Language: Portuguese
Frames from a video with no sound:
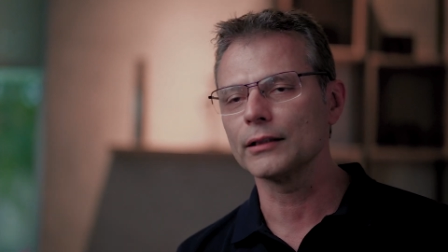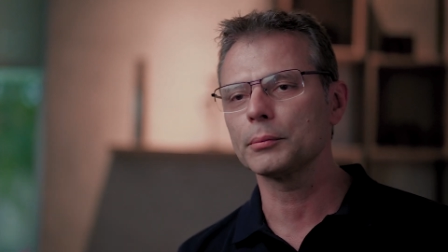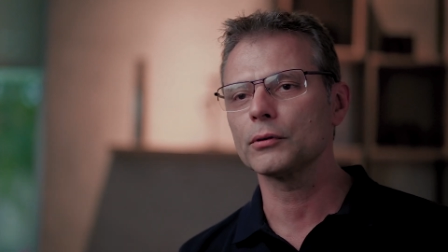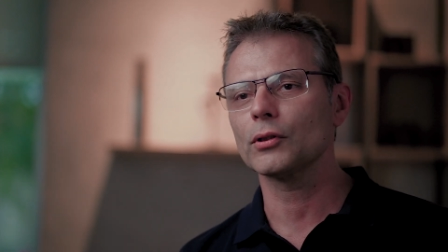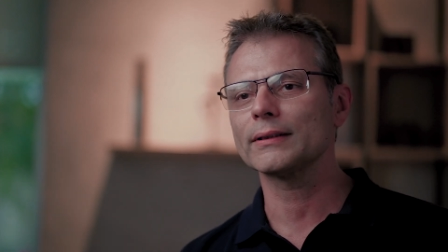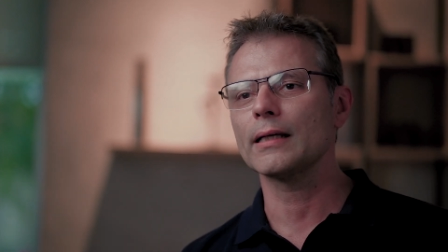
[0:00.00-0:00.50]
As
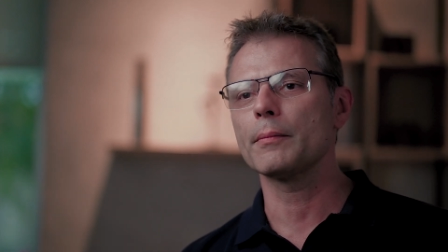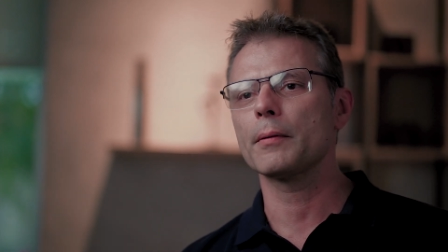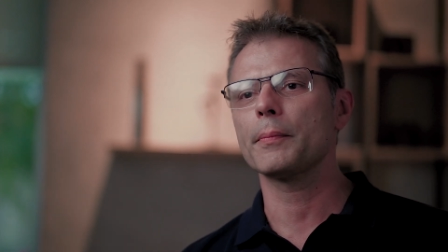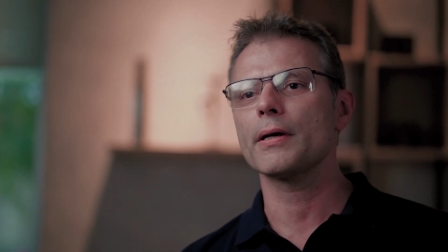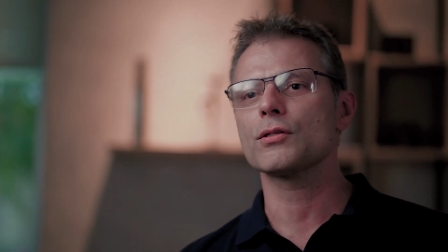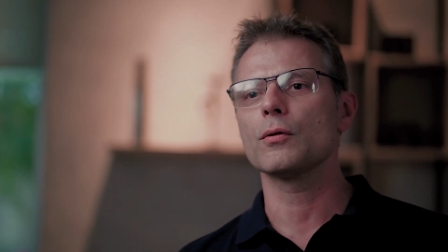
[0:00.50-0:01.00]
pessoas
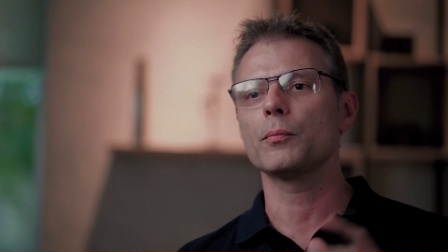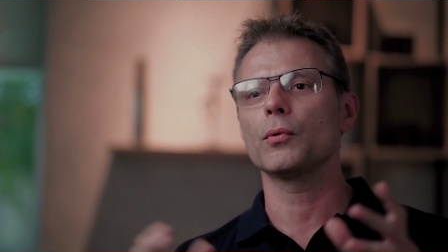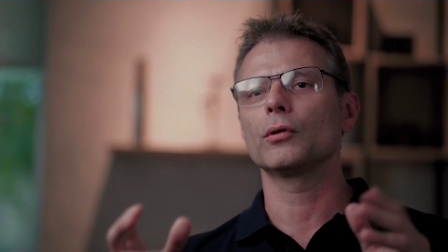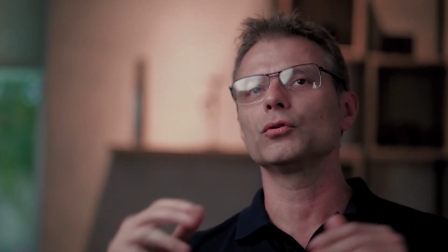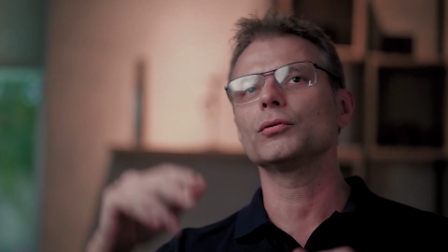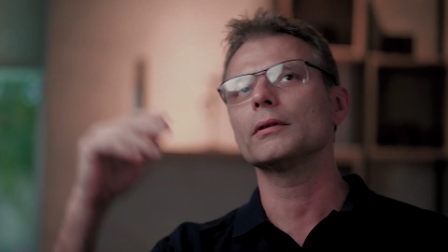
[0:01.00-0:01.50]
sempre pensam,
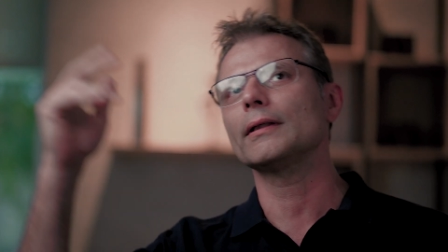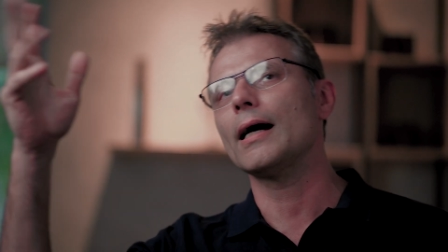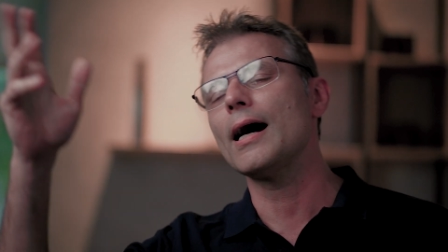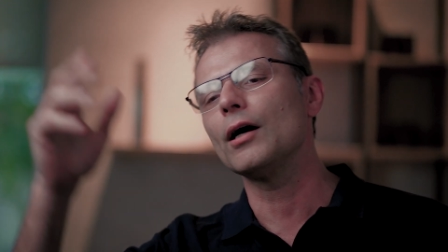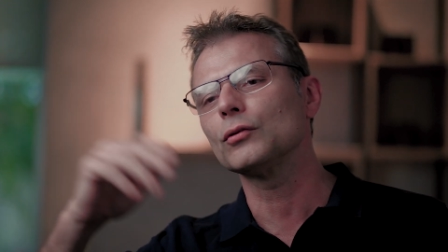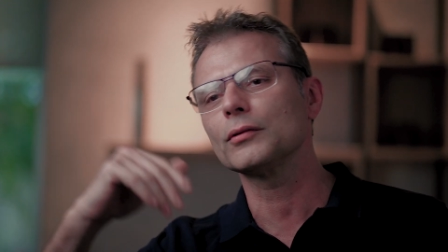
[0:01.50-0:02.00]
pô, o juro está
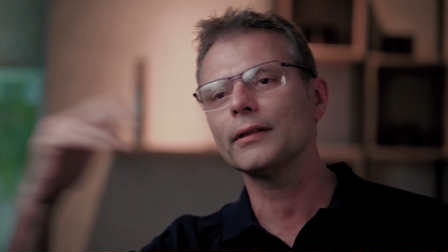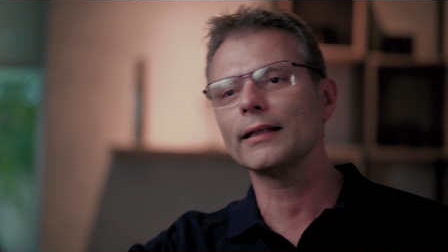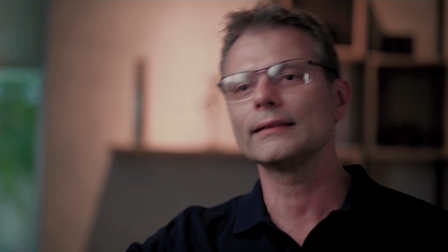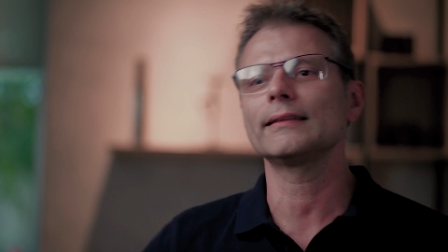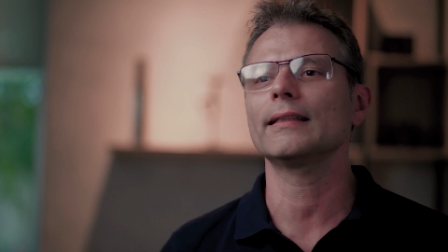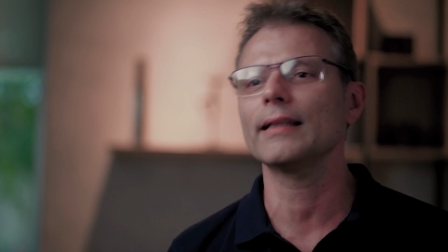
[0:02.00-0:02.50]
alto,
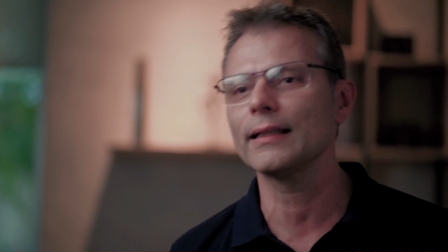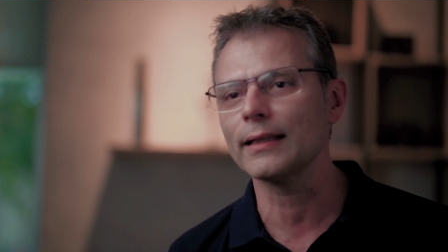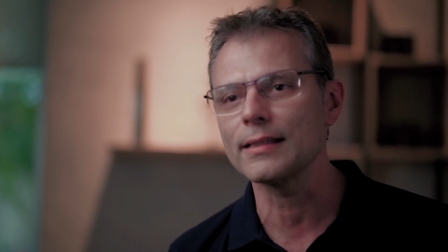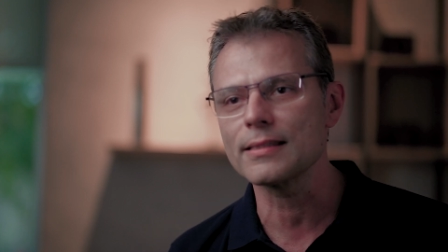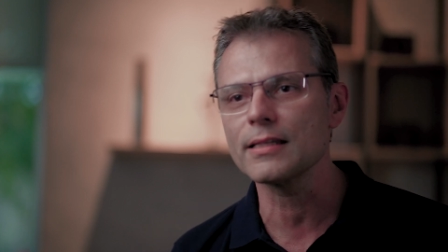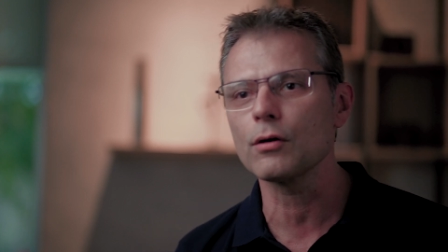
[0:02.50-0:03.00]

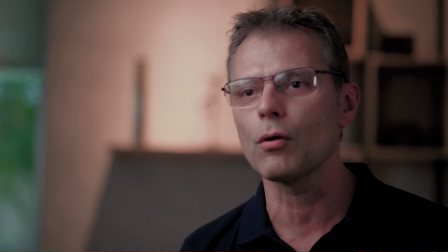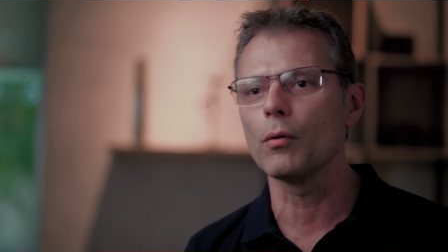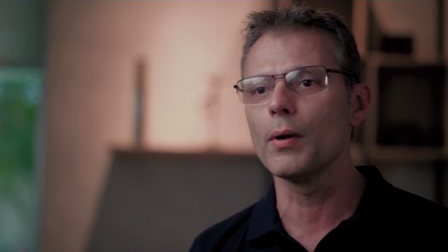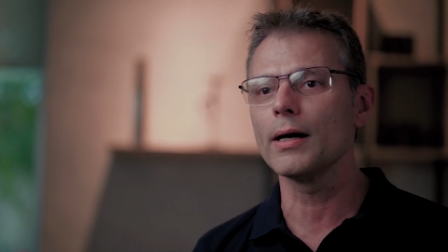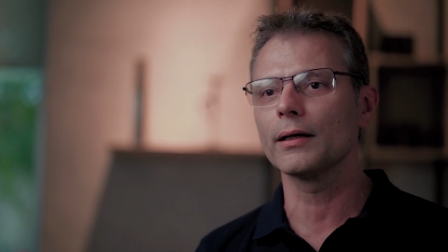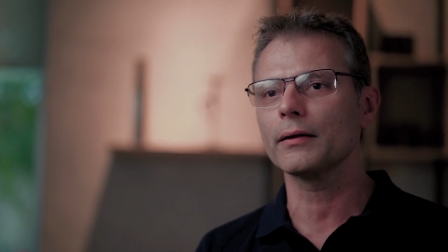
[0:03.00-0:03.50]
13,75
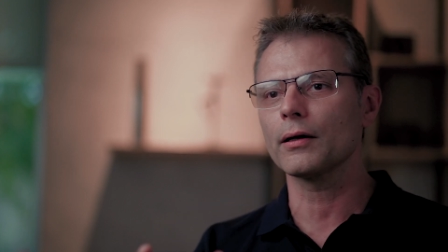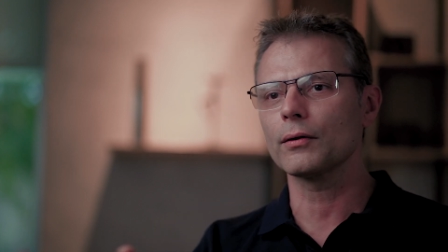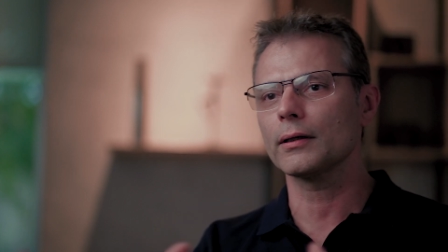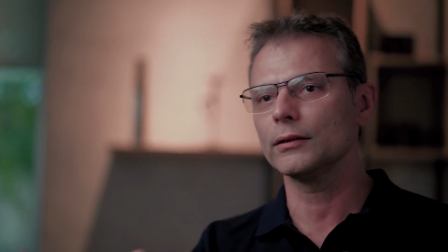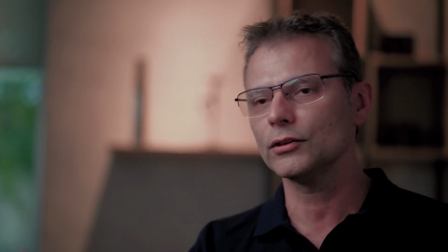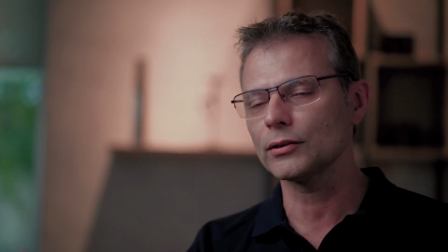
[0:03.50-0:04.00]
ao ano, que é o
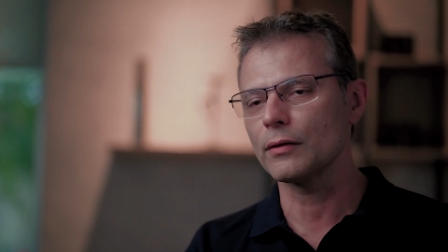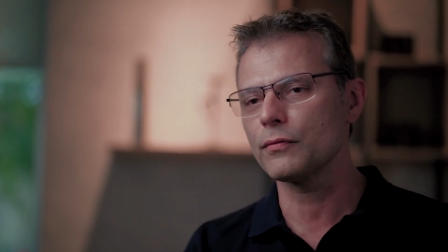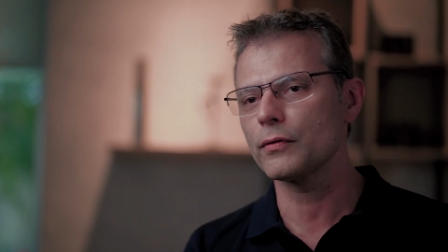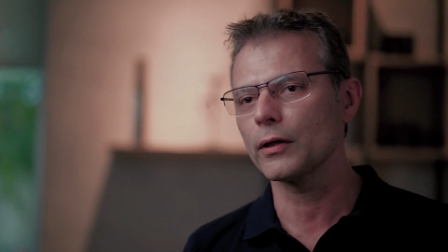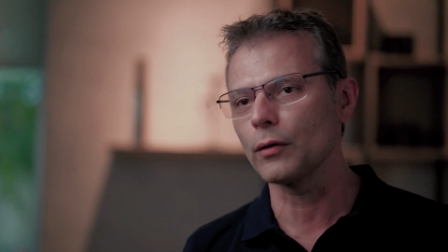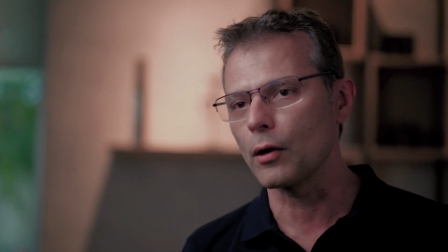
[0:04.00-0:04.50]
que a gente está
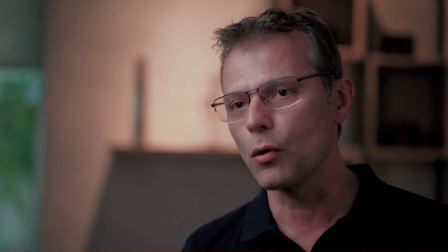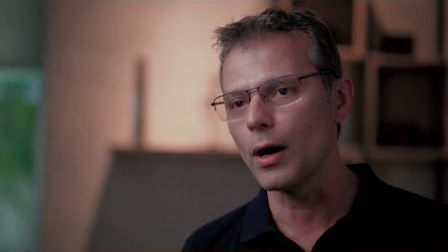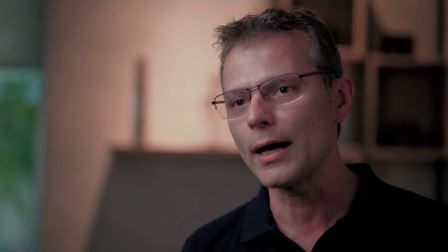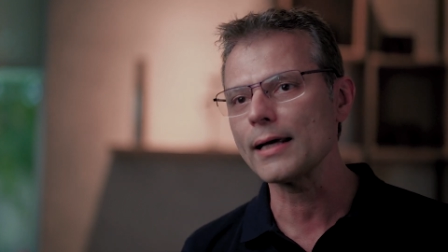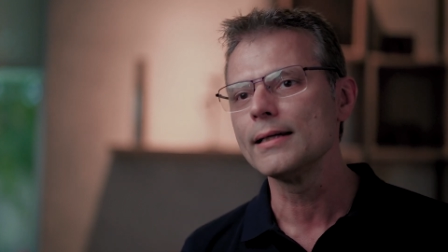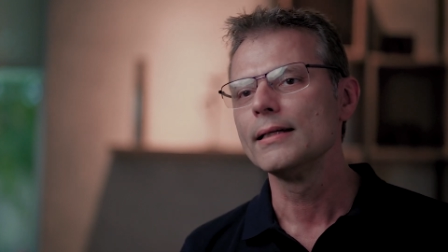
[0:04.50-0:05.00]
vivendo
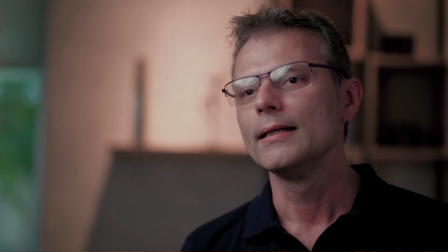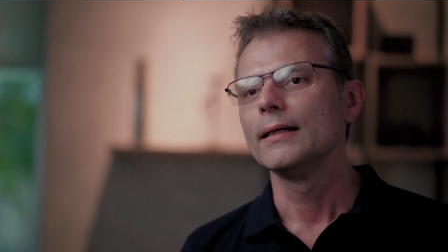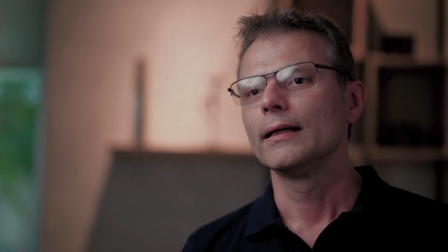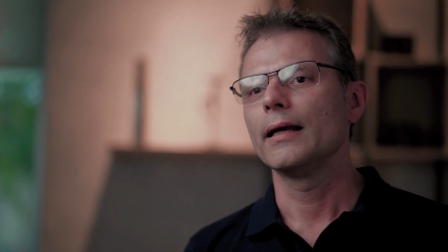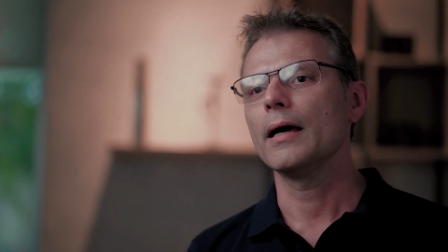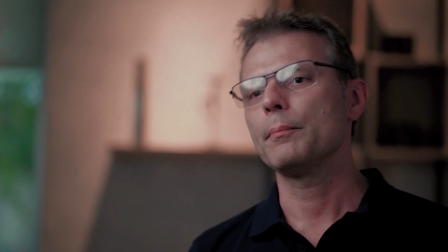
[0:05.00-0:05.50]
agora
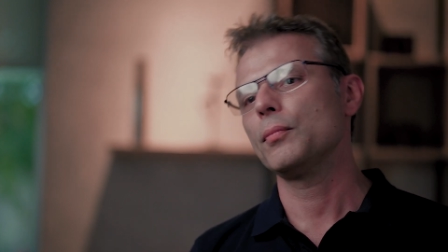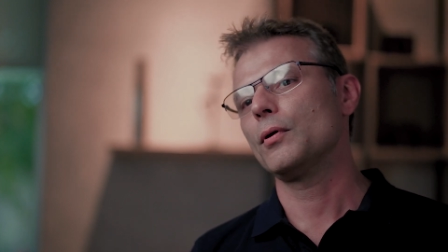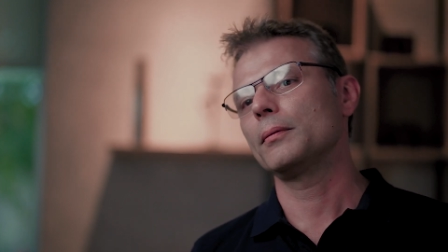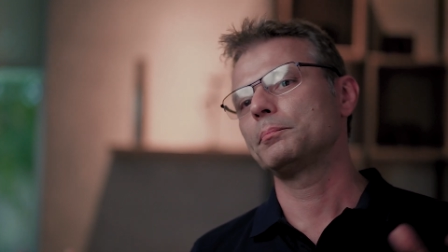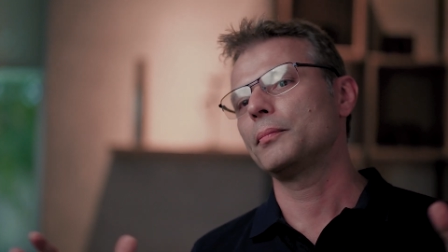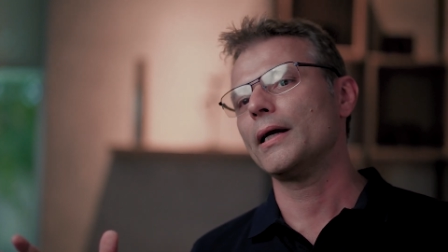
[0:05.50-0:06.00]
né?
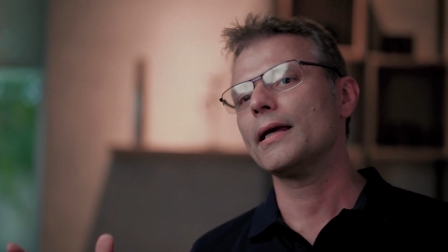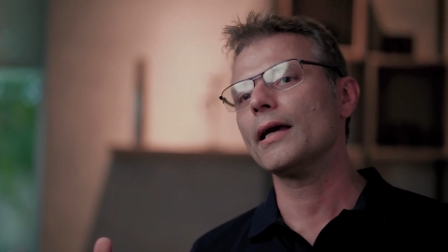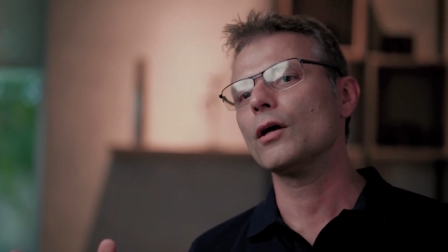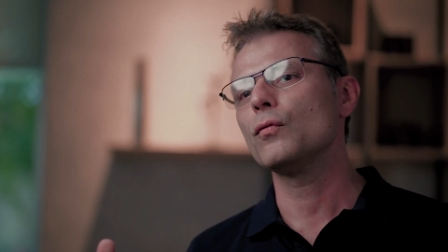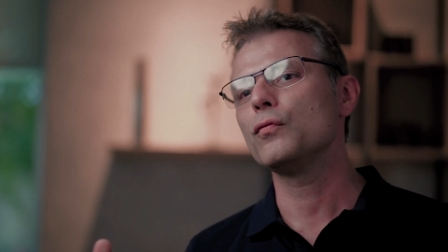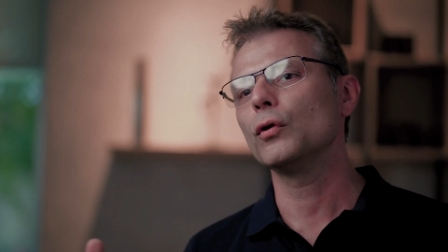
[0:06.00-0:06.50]
Pô, para que,
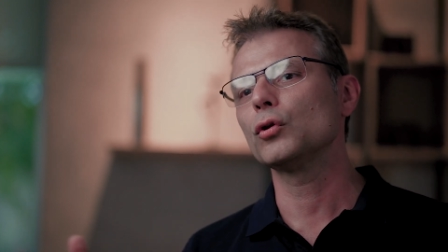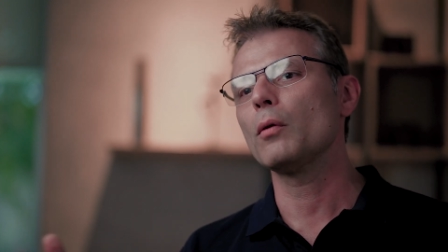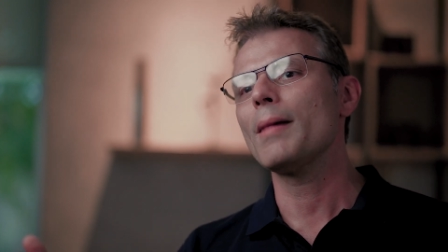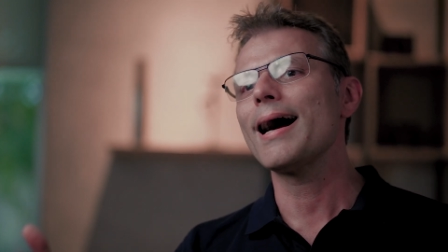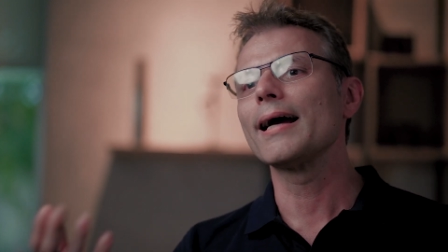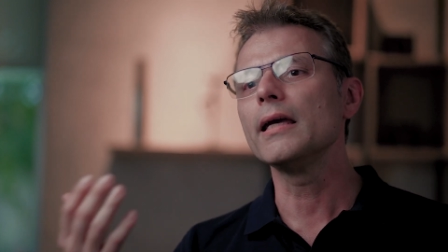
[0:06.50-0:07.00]
que eu vou tomar